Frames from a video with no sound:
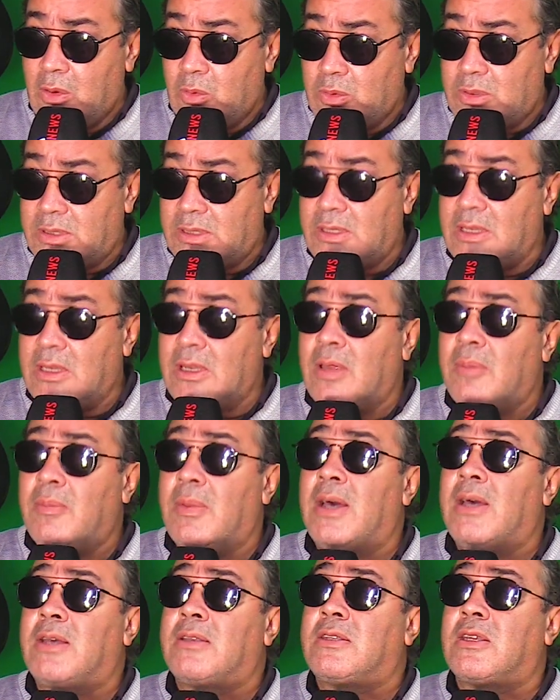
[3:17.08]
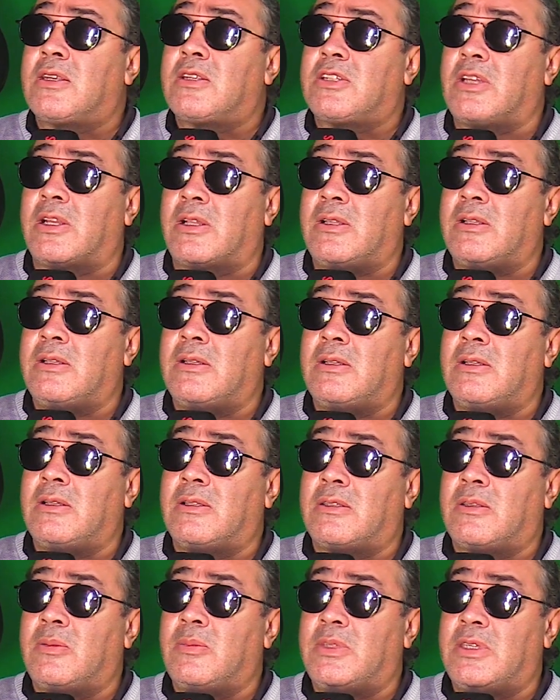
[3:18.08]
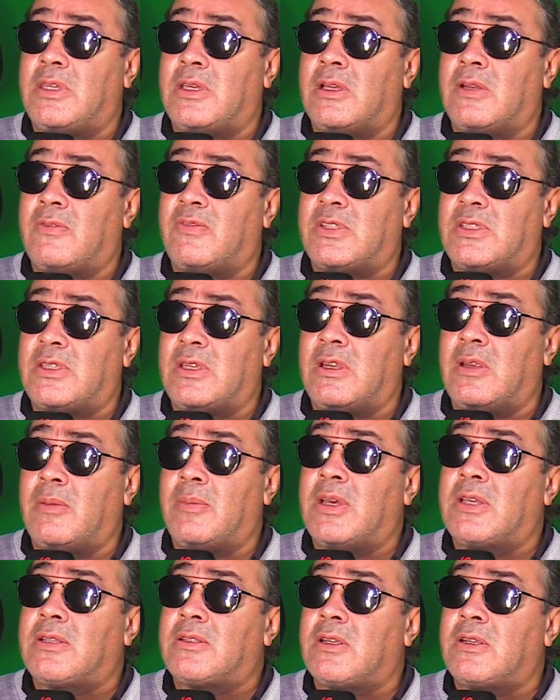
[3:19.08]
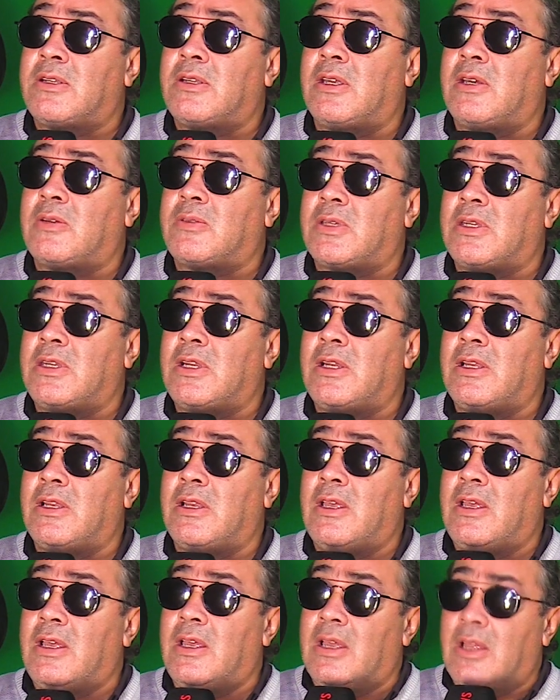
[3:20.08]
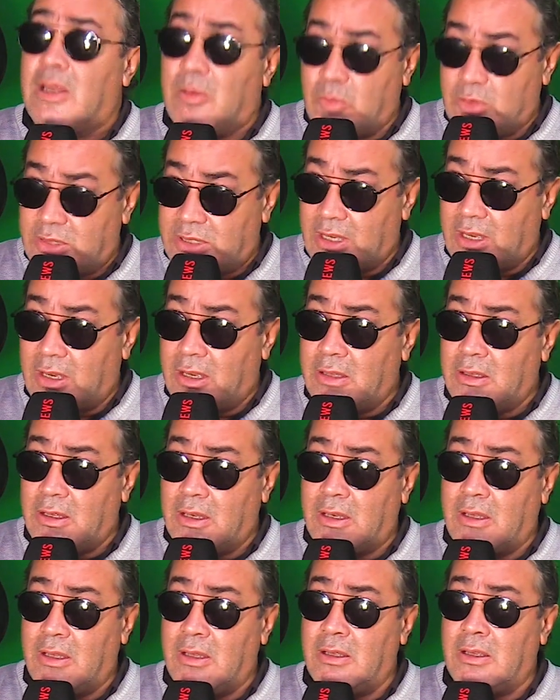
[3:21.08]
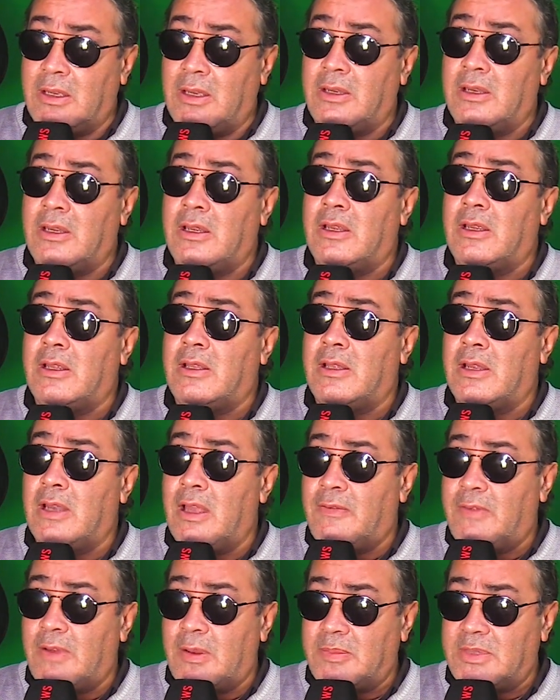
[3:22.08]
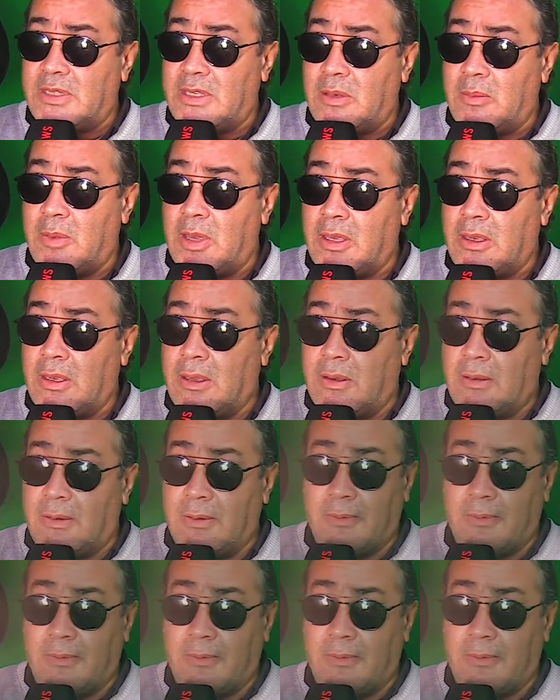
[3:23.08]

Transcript: والسينما ترجعت للتمثيل في السينما حتى عاوتاني الموسيقى ديال يعني ديال الافلام السينمائيه